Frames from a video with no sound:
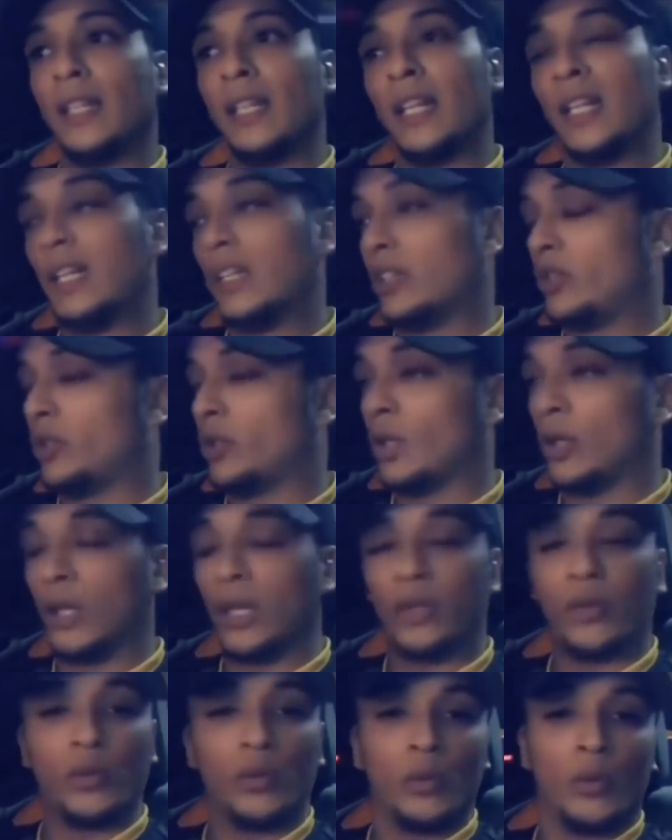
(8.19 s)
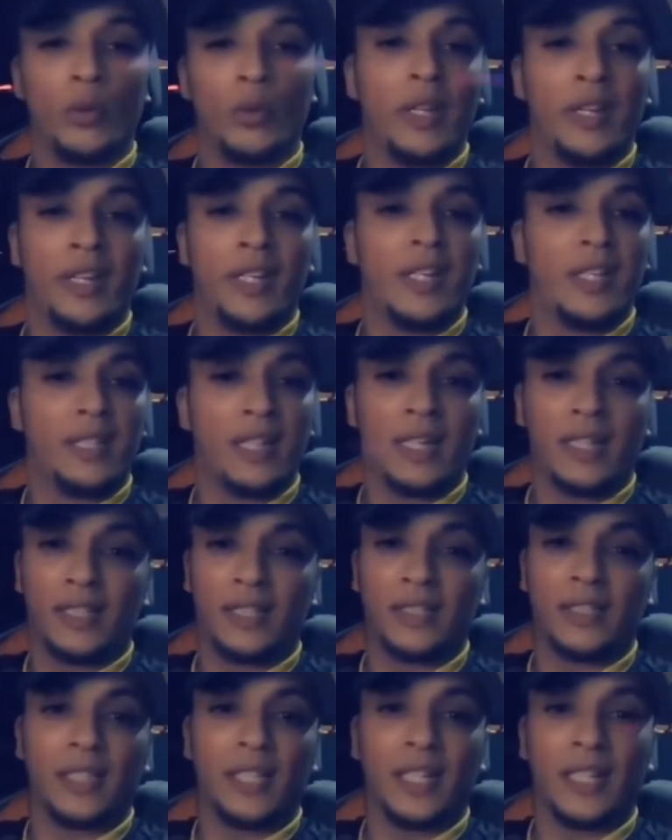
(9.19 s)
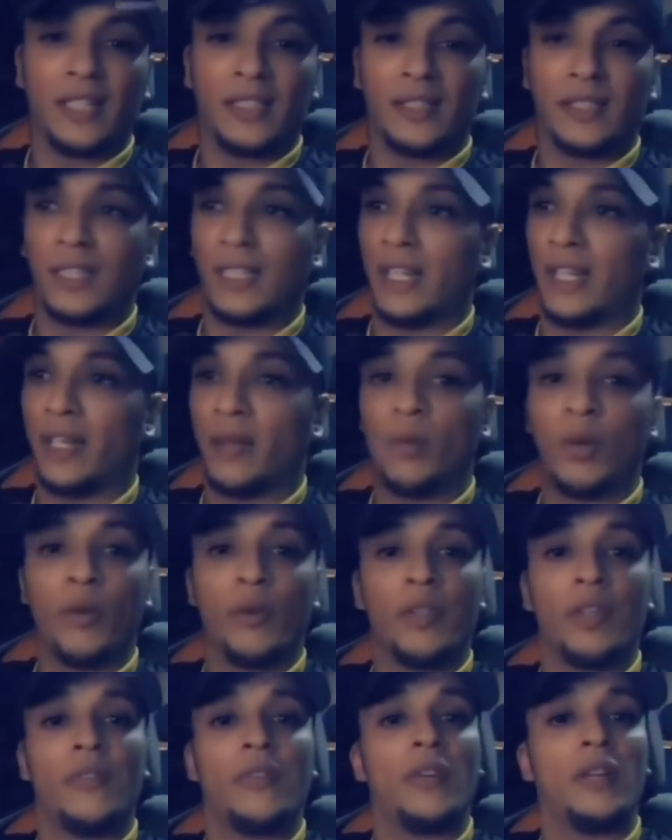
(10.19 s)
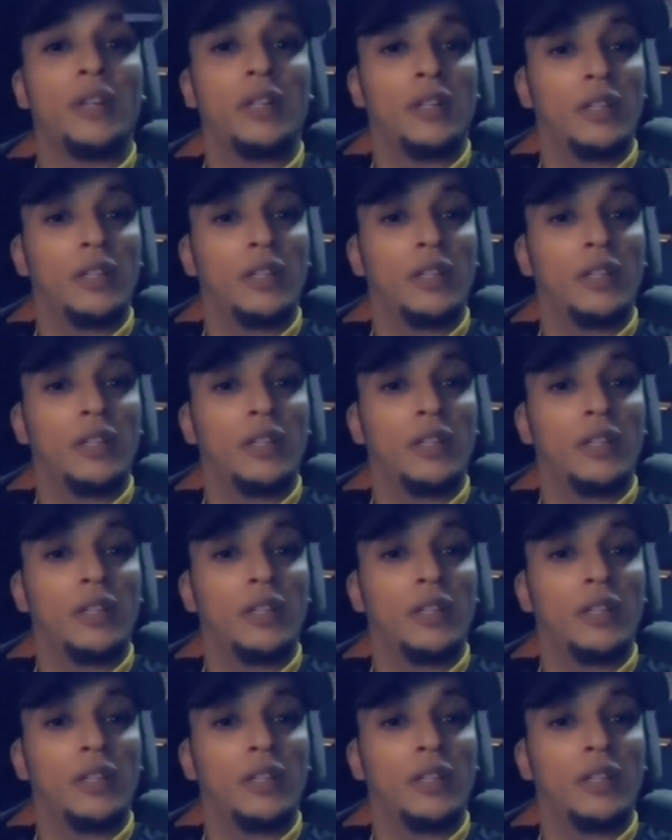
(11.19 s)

اللي يجوا يغلطوا انا لي ثلاث سنين انزل انا ابغى وظيفه